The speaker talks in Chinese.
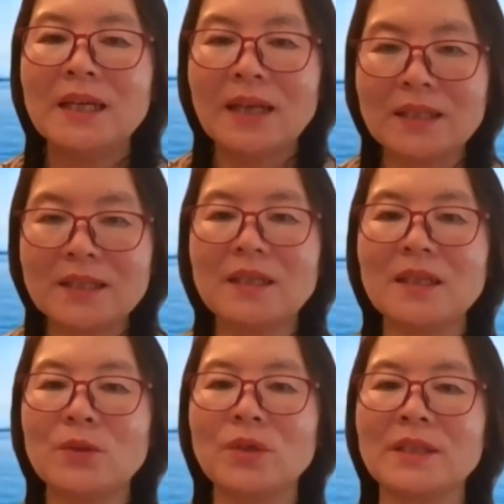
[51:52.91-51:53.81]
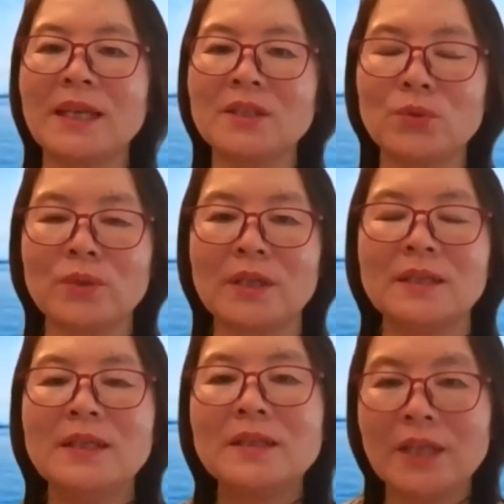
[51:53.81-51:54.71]
他经历过耶稣的
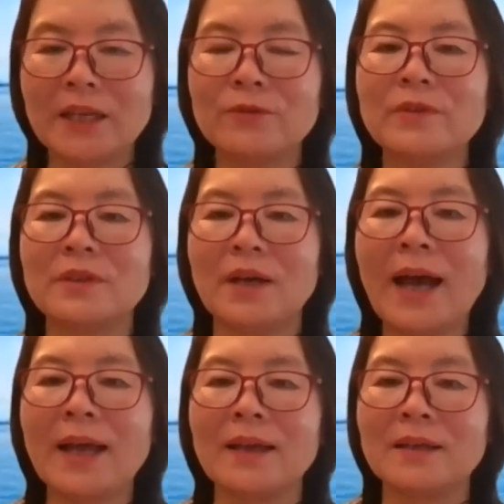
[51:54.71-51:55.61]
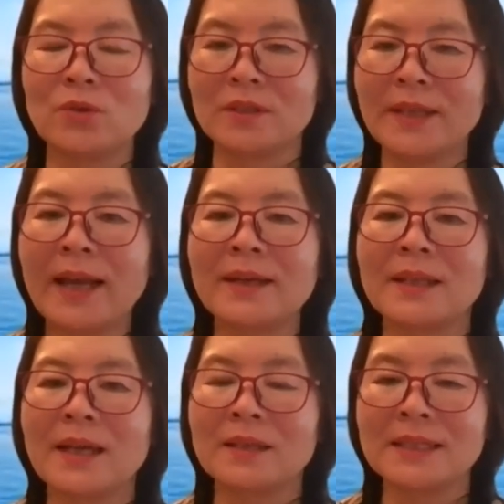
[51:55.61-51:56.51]
这一份爱所带给
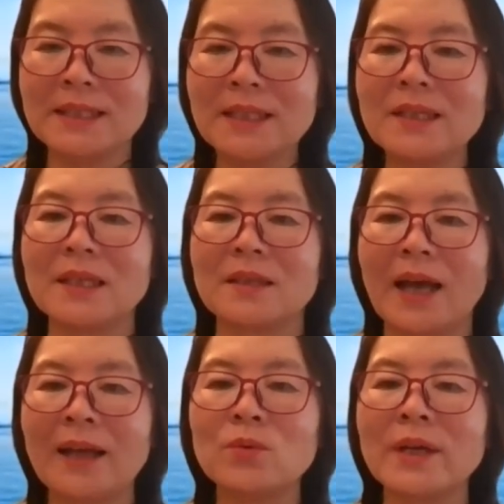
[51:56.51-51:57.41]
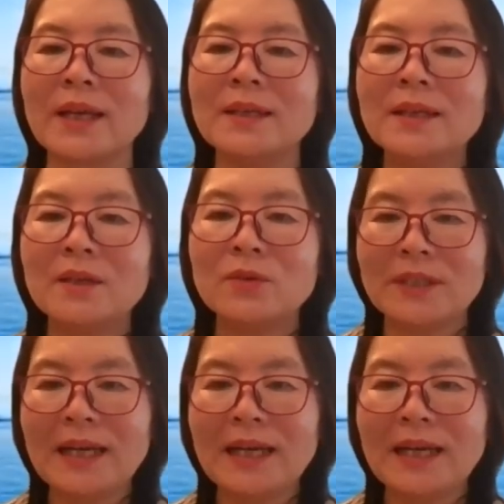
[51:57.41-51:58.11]
他的心灵的安慰，他经